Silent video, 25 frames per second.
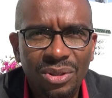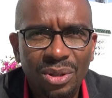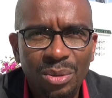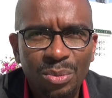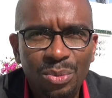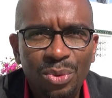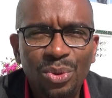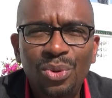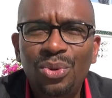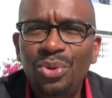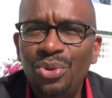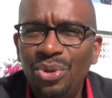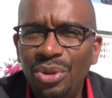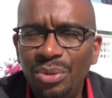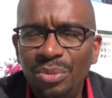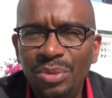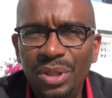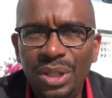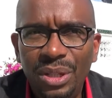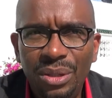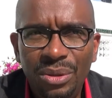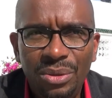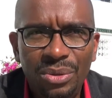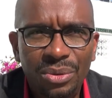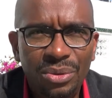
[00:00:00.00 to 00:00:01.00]
beaucoup de
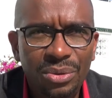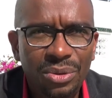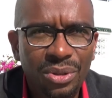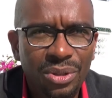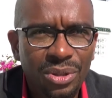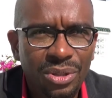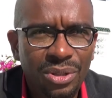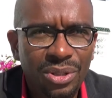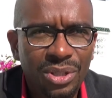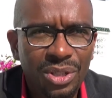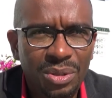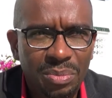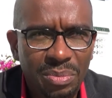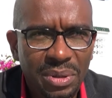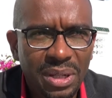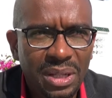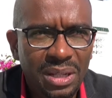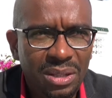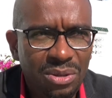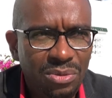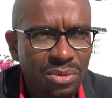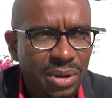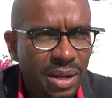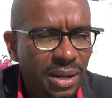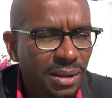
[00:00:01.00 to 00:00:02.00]
milieux euh,
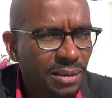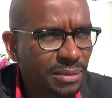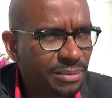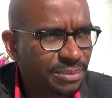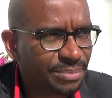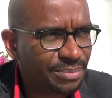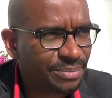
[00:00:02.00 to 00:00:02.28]
spirituels